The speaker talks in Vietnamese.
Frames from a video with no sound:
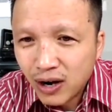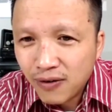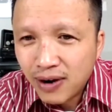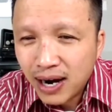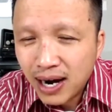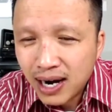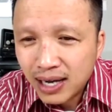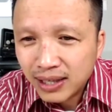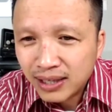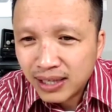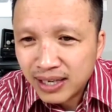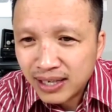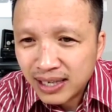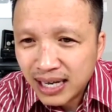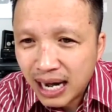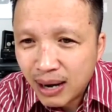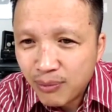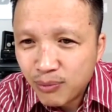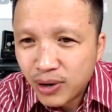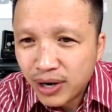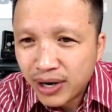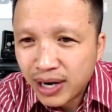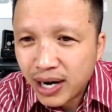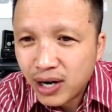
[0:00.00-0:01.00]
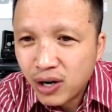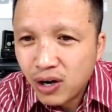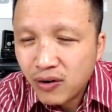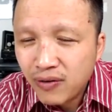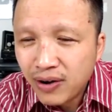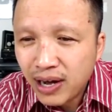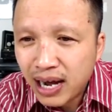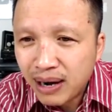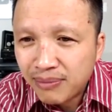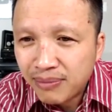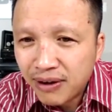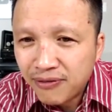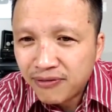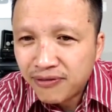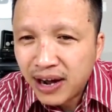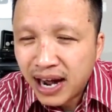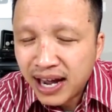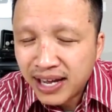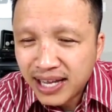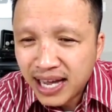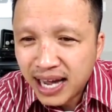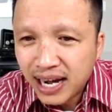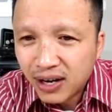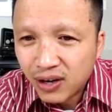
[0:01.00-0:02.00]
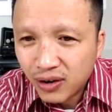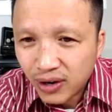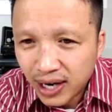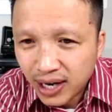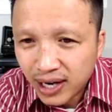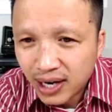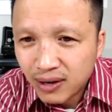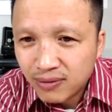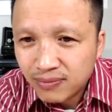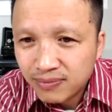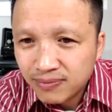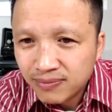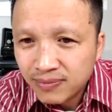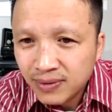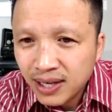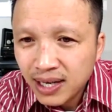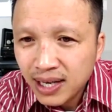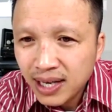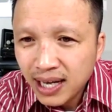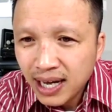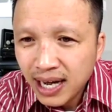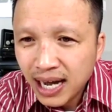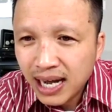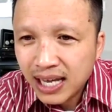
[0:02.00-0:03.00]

Như vậy có phải là tình cảm của anh ấy đối với em đã phai nhạt rồi hay không?